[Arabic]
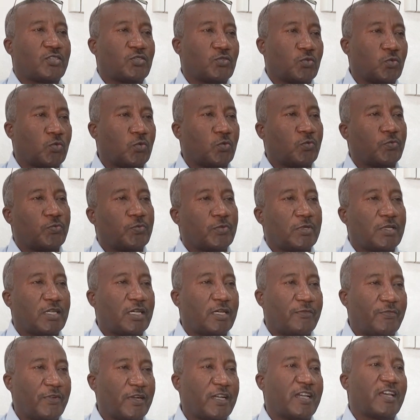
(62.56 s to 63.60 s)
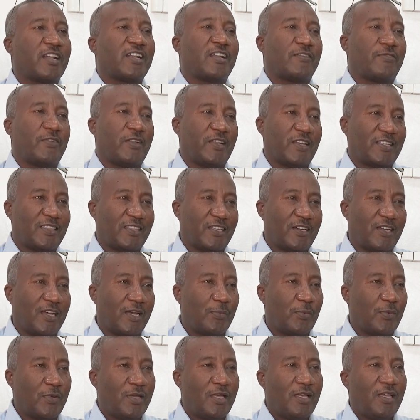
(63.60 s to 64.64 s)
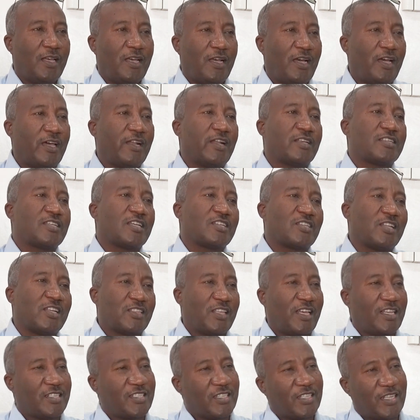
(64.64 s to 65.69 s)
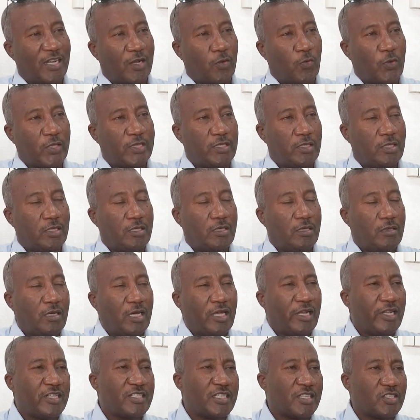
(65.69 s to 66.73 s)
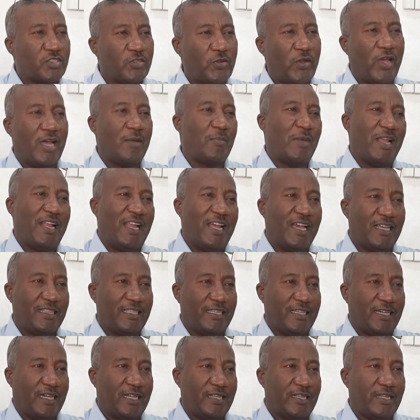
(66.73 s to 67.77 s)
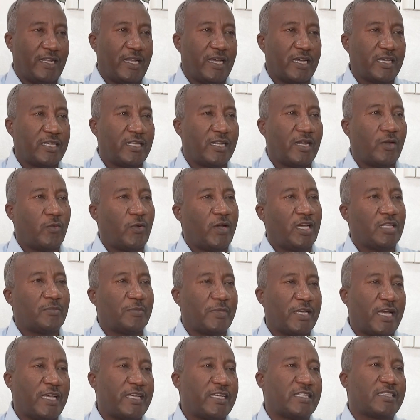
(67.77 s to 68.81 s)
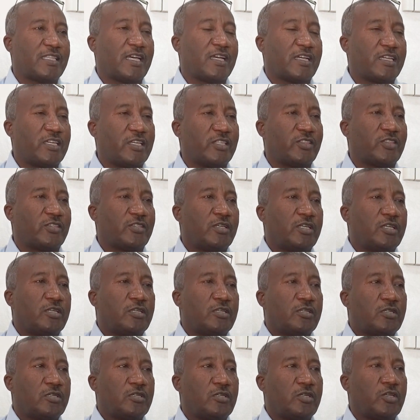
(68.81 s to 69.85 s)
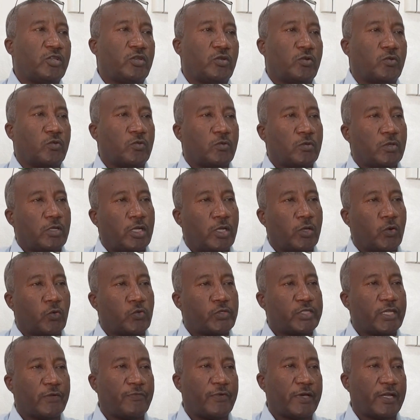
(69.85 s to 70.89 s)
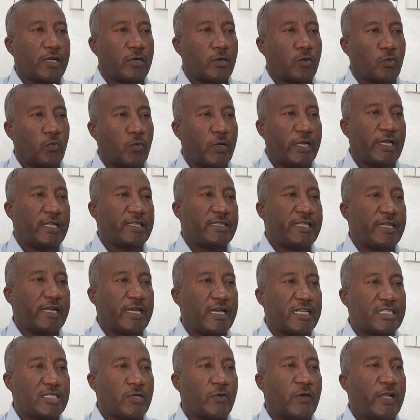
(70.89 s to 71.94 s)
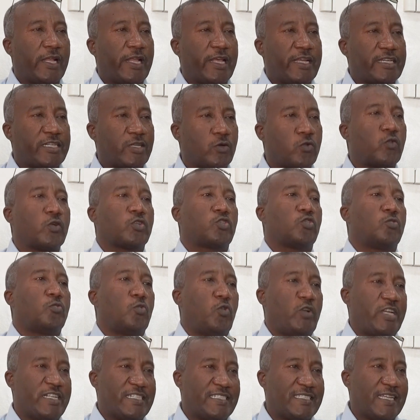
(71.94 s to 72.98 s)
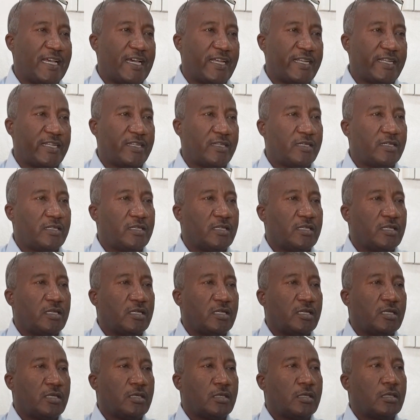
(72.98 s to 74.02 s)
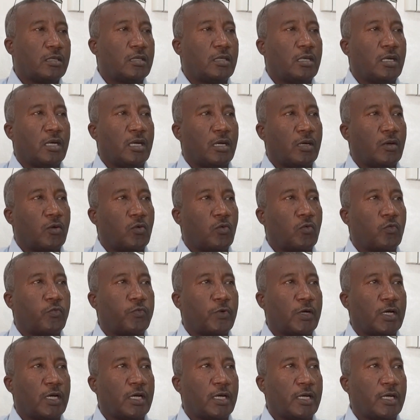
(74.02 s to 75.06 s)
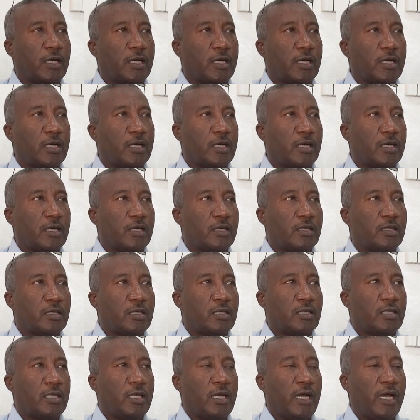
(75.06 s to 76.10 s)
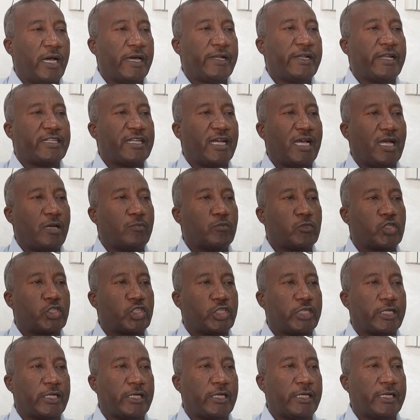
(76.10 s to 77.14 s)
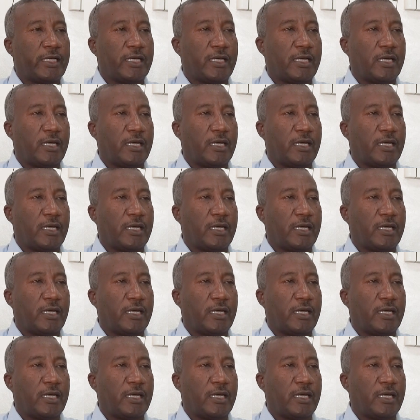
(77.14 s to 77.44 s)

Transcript: الظروف فكرنا في الاقتراب على اساس لتحسين الوضع على اساس انه عمل عادي يعني لكن الواحد باي تاكيد انه لو سفر ولا دراسه ولا شيء هو طموح انساني اه النجاح مش هي